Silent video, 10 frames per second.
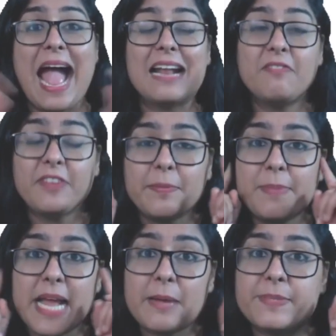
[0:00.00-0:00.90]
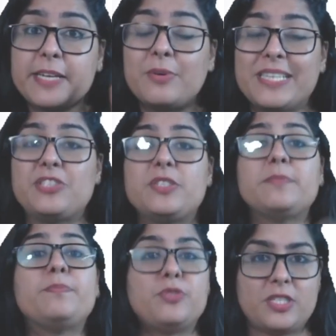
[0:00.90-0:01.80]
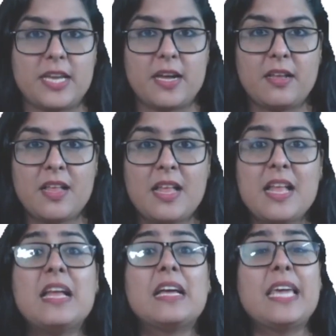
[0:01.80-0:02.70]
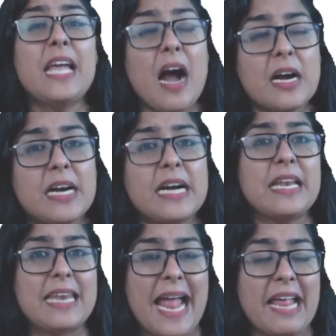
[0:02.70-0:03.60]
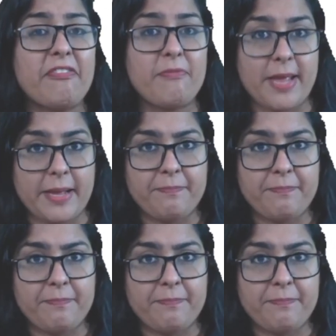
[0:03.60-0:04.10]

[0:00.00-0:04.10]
एंड फिर अपने आप से क्वेश्चन पूछना कि अगर लाइफ में